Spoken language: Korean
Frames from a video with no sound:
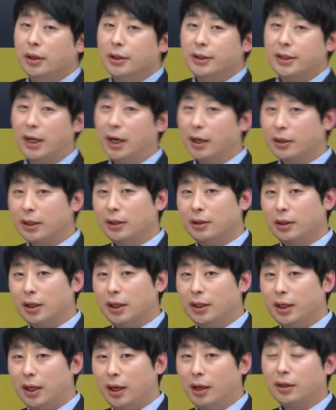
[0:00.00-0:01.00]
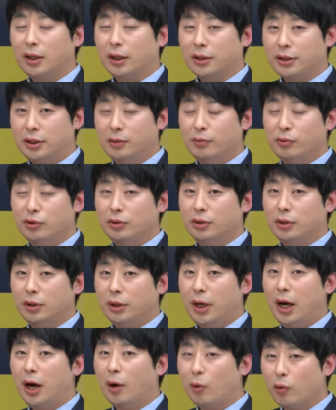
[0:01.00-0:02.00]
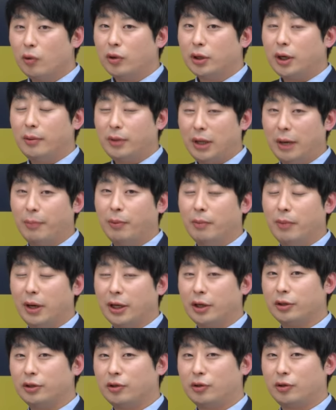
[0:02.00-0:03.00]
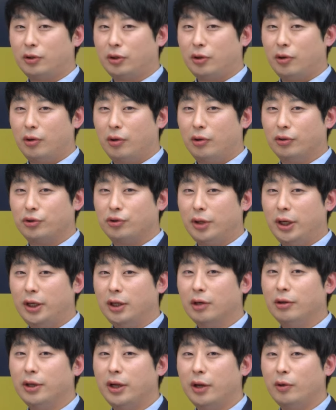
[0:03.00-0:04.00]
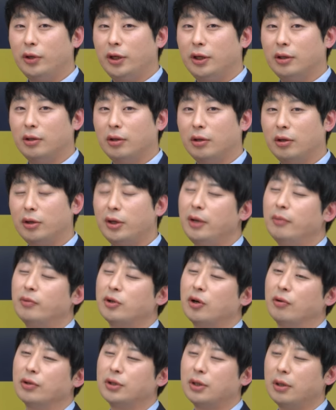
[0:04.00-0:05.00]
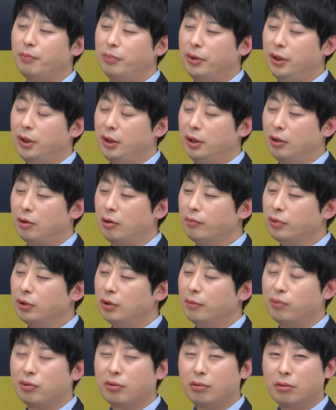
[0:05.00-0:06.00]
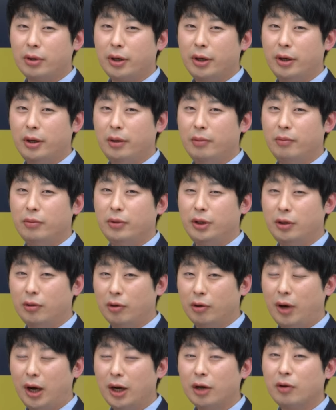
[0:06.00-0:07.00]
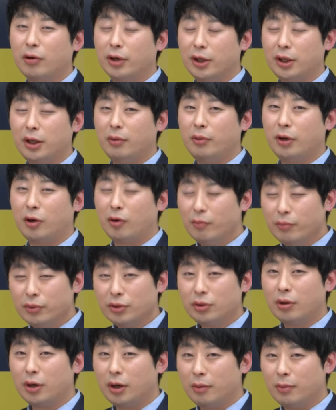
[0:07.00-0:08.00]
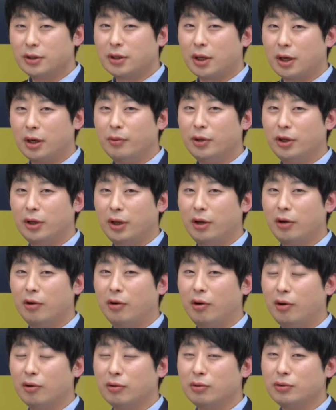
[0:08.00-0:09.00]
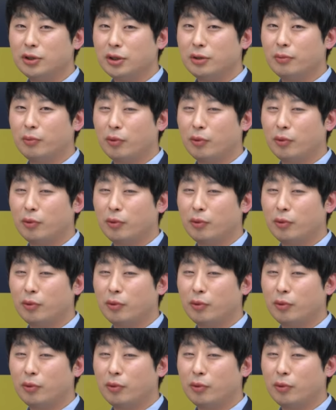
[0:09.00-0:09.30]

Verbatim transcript: 제가 학생들한테 항상 질문하고 그다음에 답변 받았던 것 중에 이런 내용이 있어요. 선생님 저 어차피 컴퓨터 프로그램 이거 할 거기 때문에 컴퓨터랑만 잘하면 돼요. 솔직히